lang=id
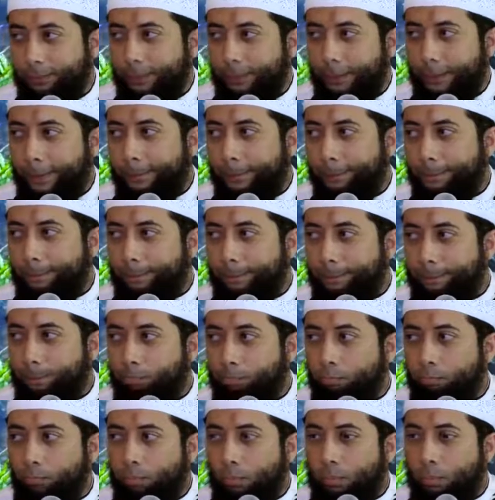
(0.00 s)
Ya.
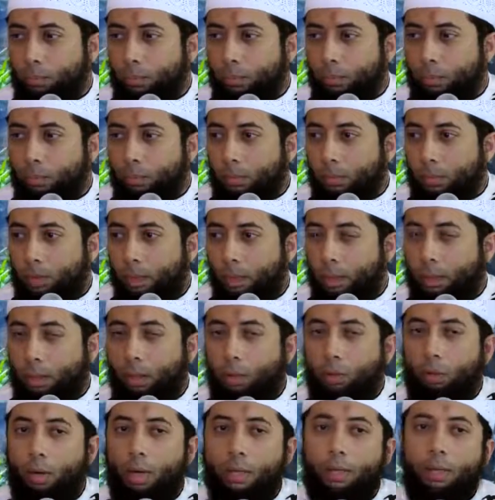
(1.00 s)
Jadi
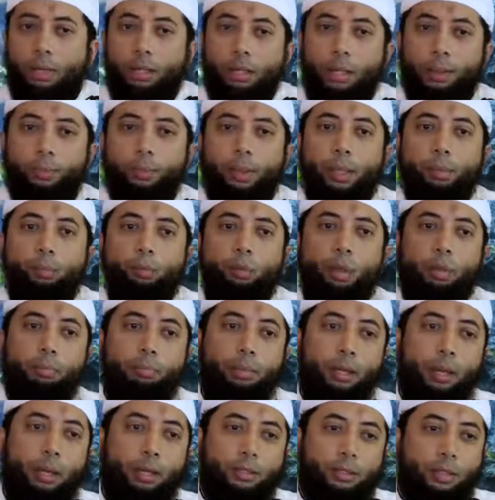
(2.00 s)
kalau ada ibu-ibu yang
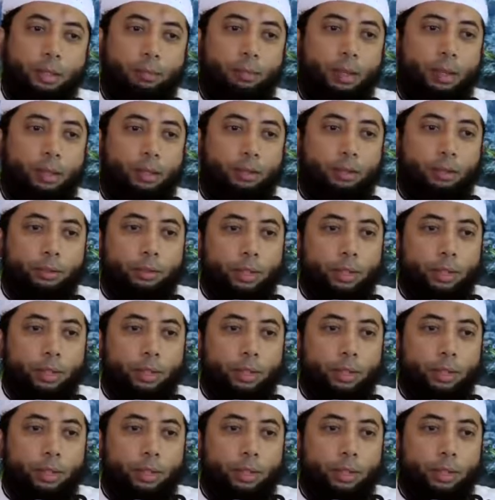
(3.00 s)
bilang sama anaknya,